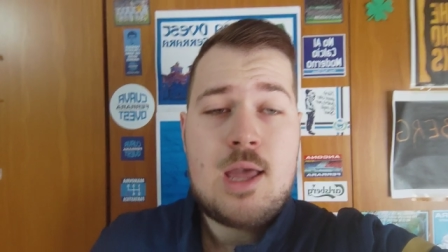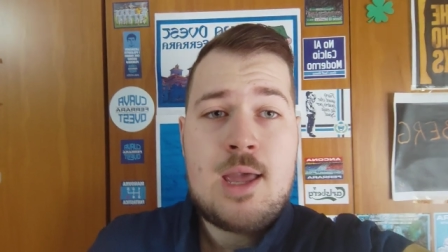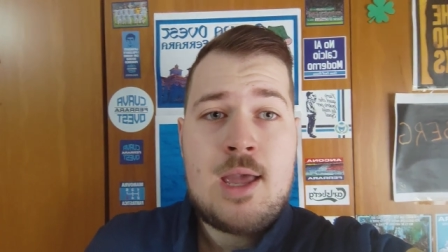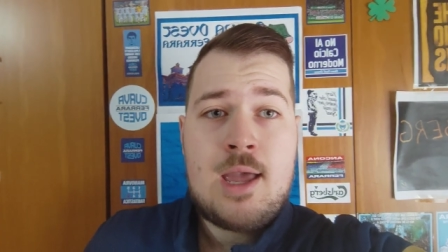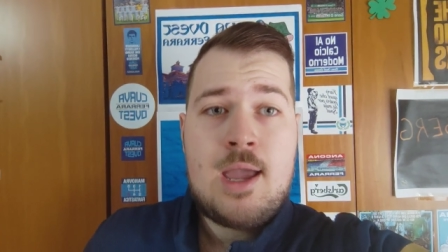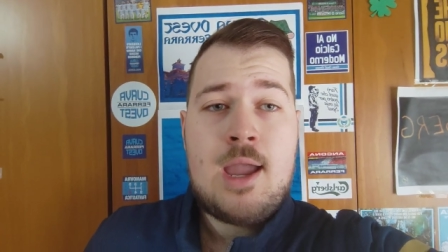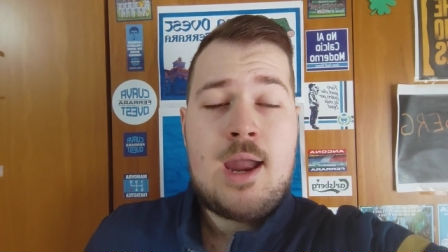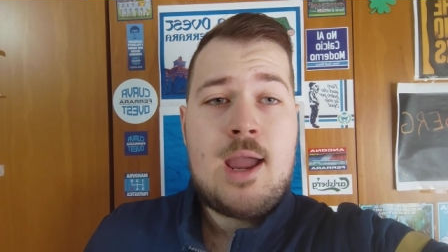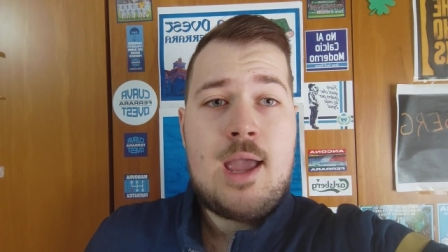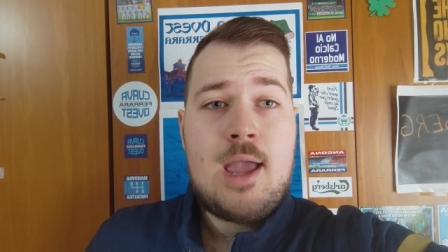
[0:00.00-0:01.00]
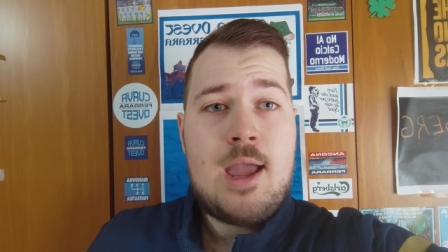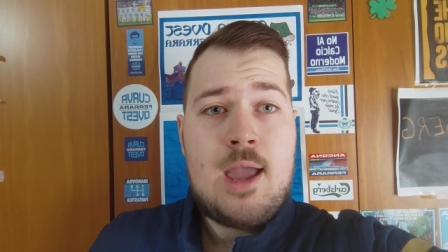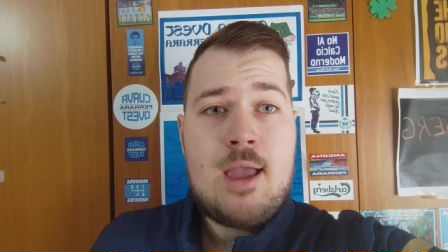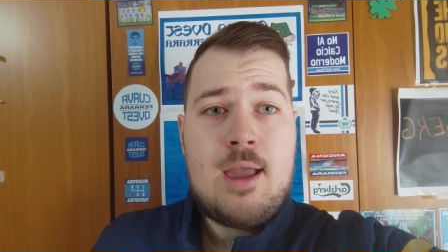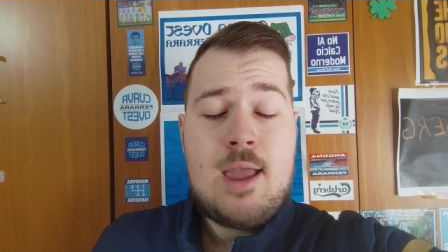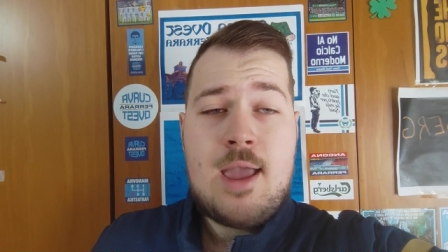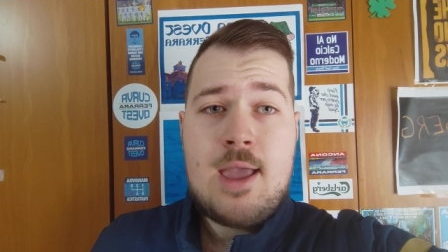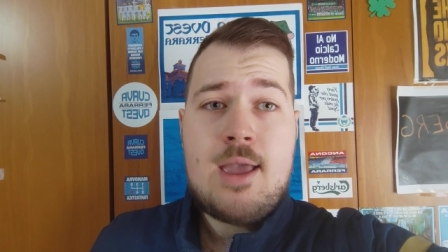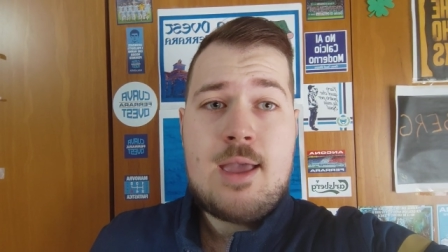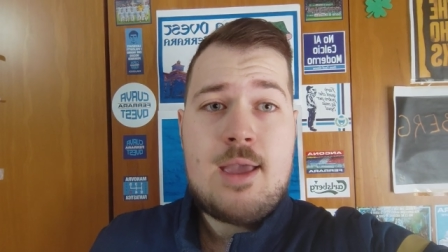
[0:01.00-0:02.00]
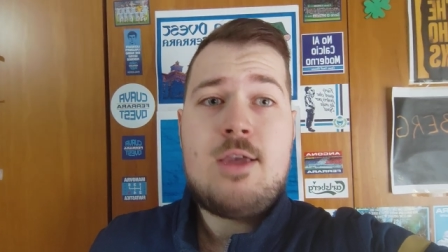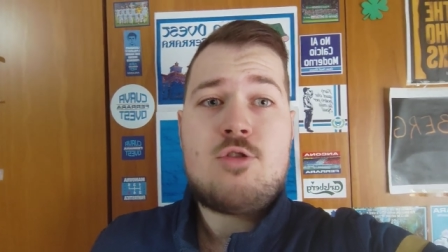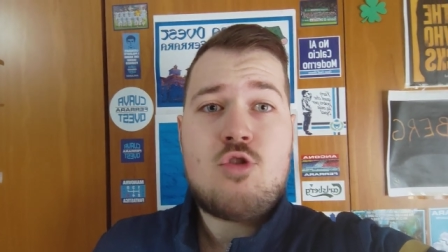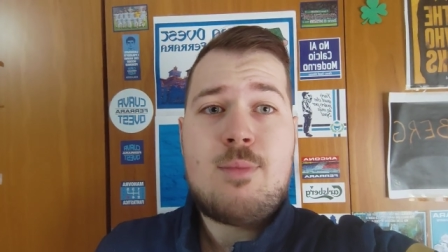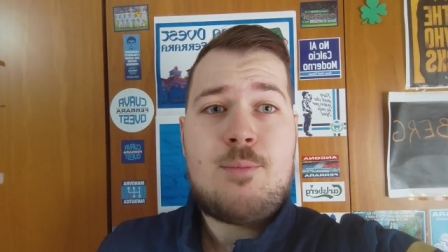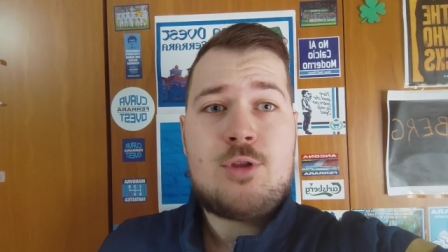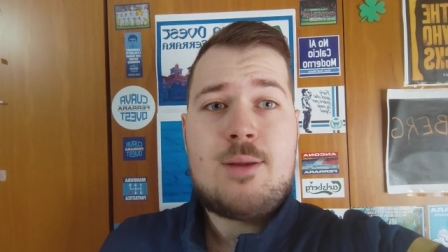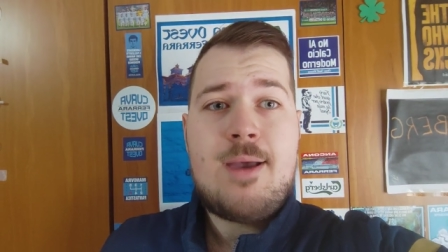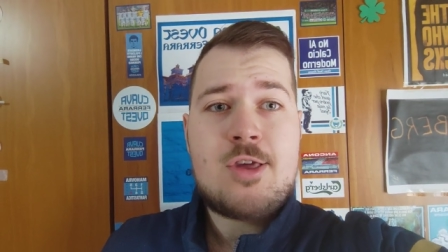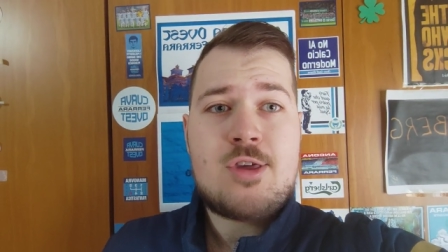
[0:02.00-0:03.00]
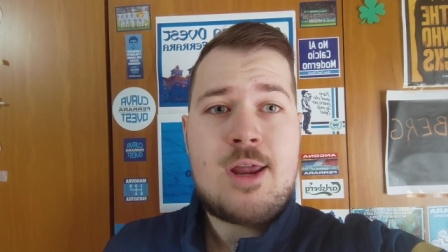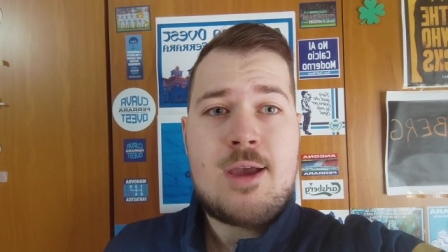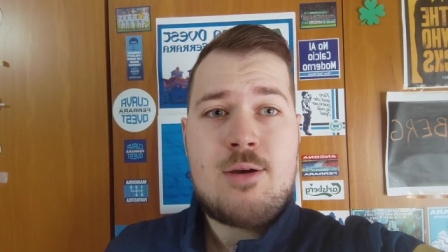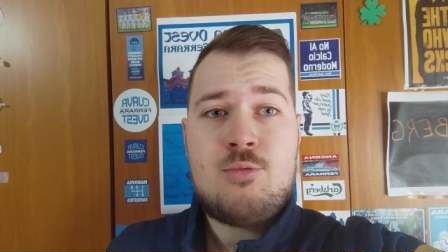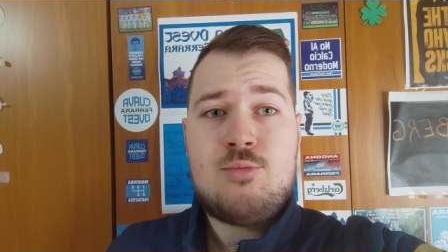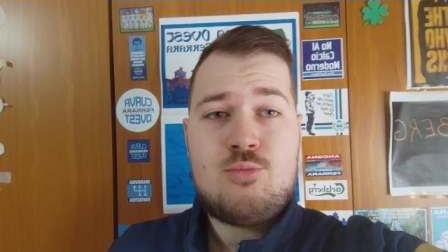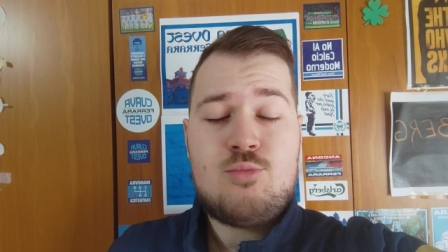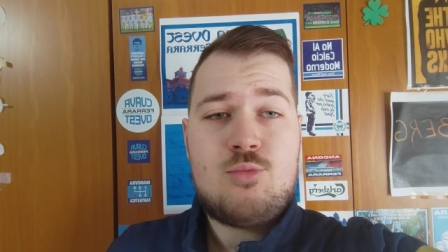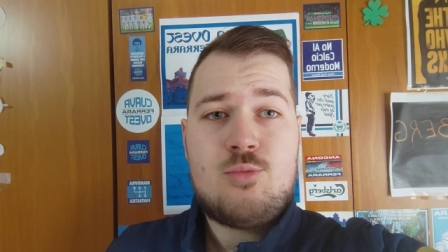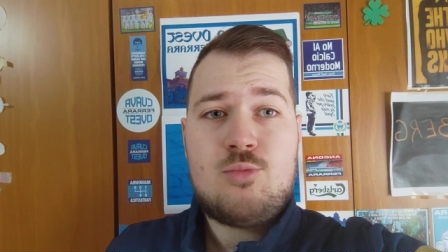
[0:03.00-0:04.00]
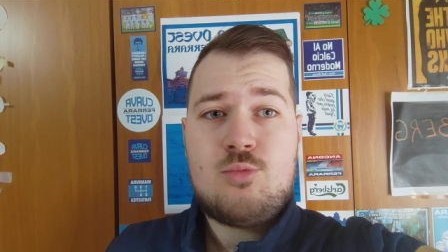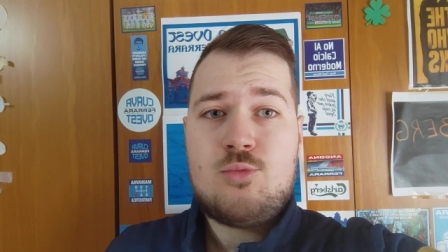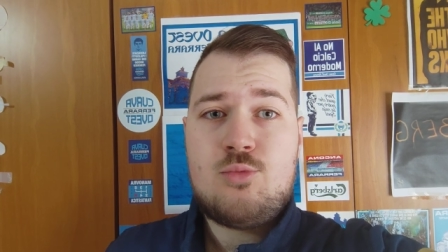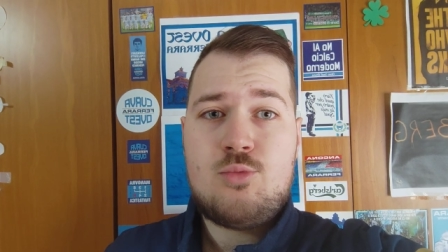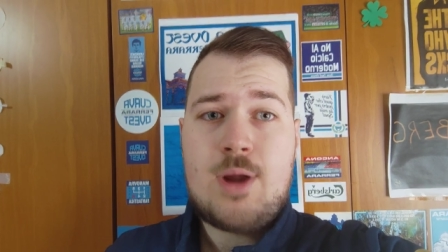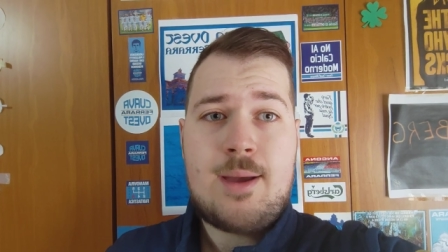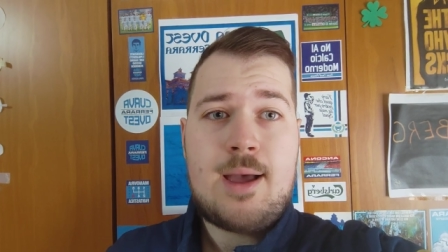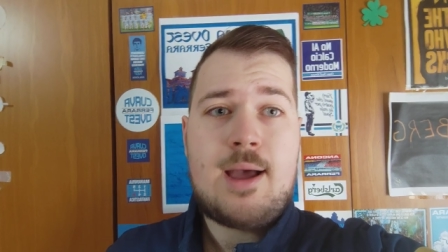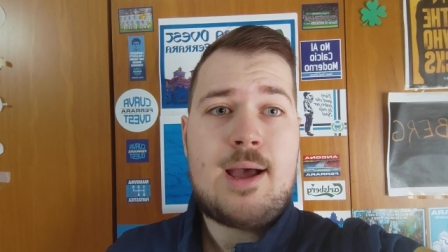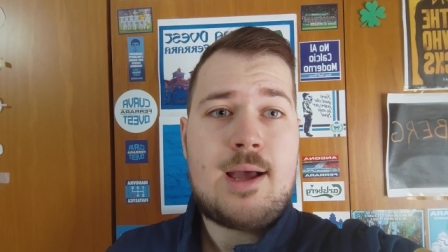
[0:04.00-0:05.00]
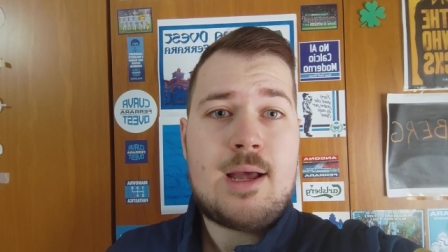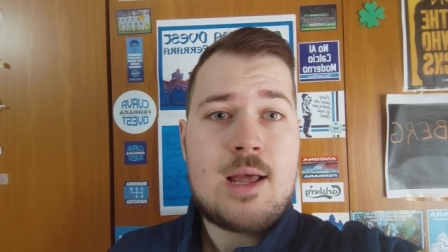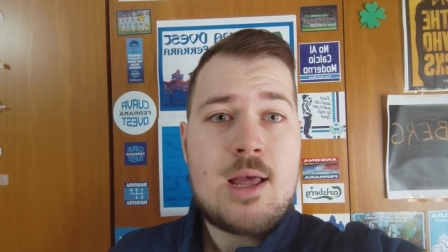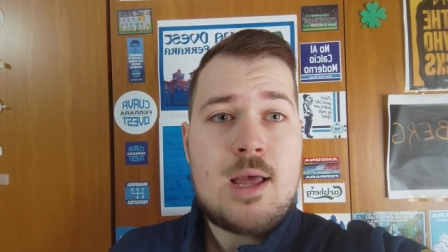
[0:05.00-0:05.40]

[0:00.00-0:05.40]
eh, e insomma potrebbe essere un, una,